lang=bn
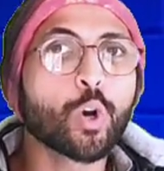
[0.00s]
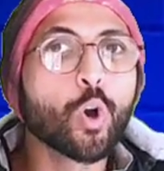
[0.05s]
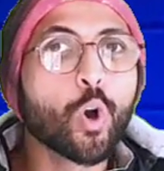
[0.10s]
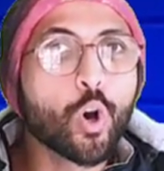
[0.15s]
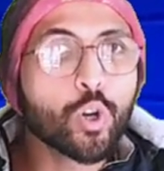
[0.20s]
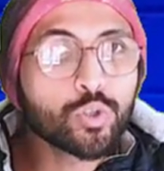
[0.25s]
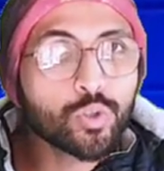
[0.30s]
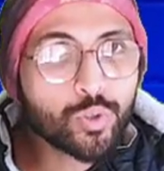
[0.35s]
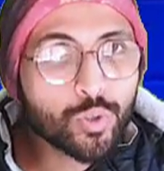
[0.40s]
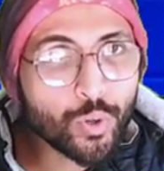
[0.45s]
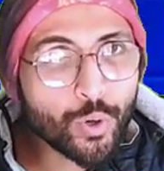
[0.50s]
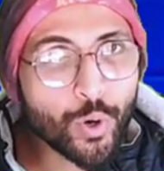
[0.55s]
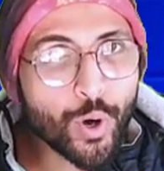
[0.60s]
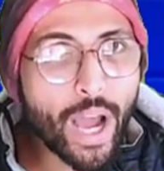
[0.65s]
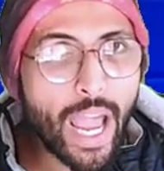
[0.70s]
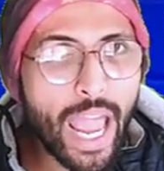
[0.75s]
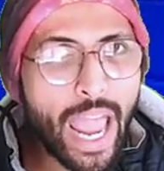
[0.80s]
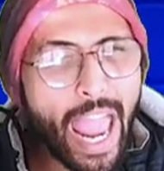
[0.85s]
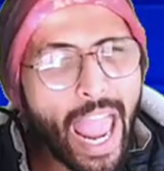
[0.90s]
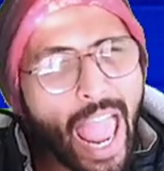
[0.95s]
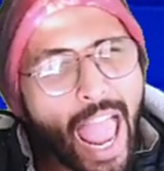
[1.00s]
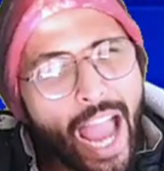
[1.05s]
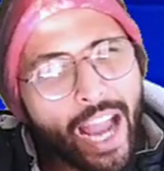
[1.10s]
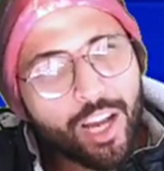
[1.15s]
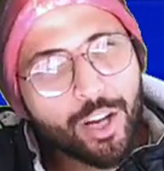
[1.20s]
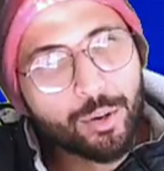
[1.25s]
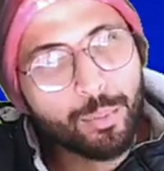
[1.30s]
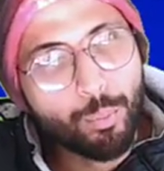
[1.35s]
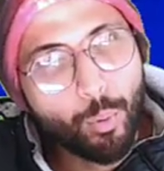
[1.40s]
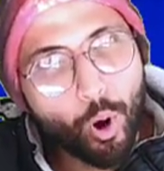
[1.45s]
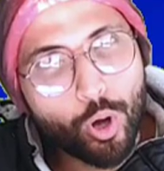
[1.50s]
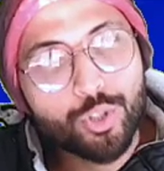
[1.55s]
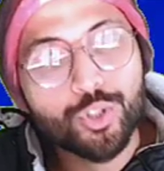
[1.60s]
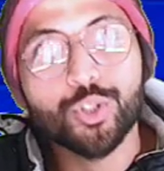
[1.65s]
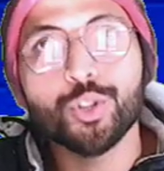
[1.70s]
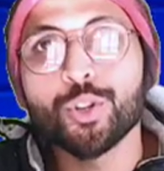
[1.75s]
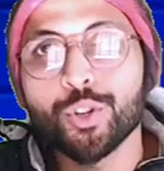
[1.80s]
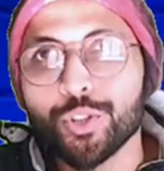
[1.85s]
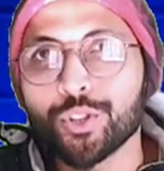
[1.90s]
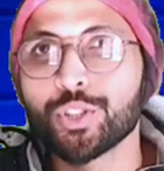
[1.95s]
গত এক
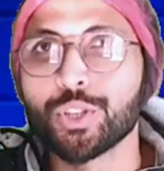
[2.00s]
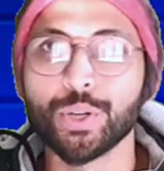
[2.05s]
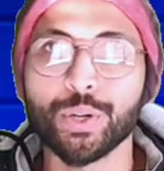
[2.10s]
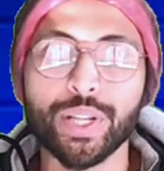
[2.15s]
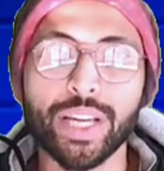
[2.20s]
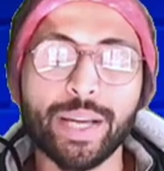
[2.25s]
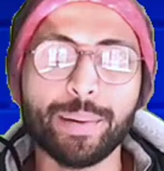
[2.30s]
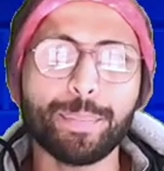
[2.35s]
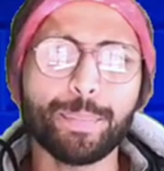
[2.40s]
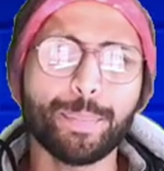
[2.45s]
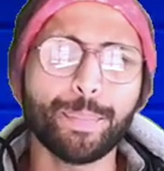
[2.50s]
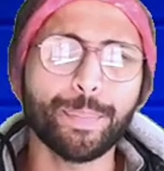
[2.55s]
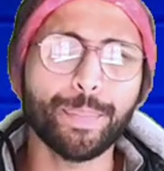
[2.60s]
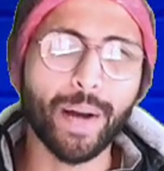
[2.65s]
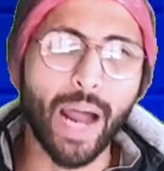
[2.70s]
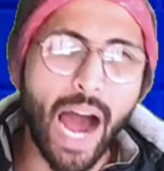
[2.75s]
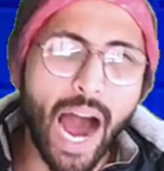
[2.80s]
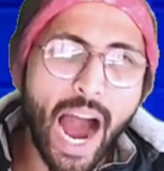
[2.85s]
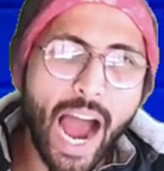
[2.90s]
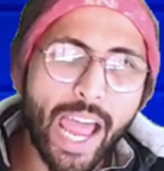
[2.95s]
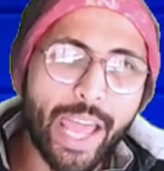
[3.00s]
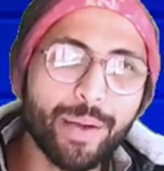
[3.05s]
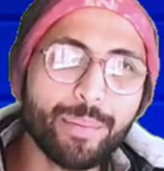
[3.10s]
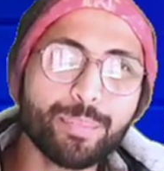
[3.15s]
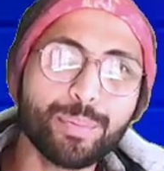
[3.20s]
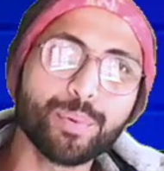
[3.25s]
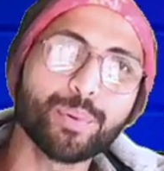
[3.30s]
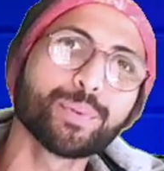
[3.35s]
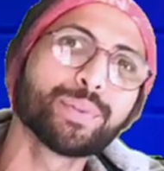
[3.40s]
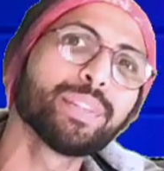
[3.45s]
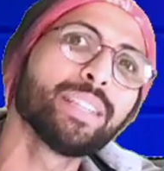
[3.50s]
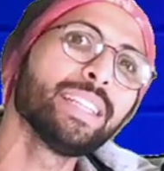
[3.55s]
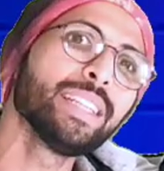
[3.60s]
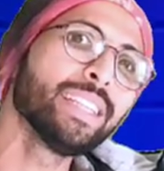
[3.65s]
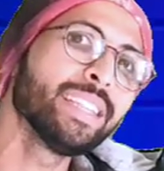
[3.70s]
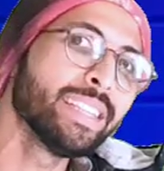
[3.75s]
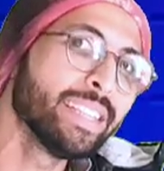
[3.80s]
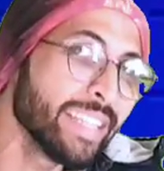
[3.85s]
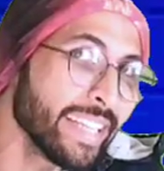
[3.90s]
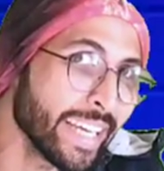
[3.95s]
বছর ধরে প্রায়
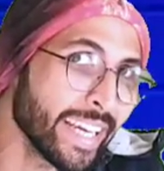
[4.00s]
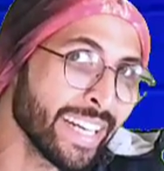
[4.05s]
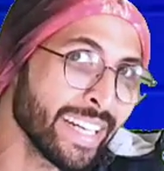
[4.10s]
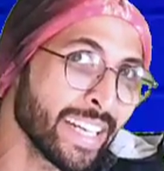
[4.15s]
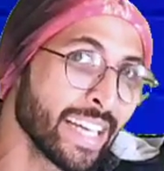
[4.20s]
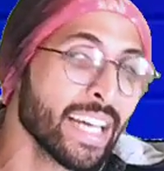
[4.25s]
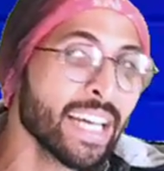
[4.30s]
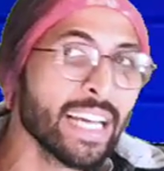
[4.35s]
প্রতিদিন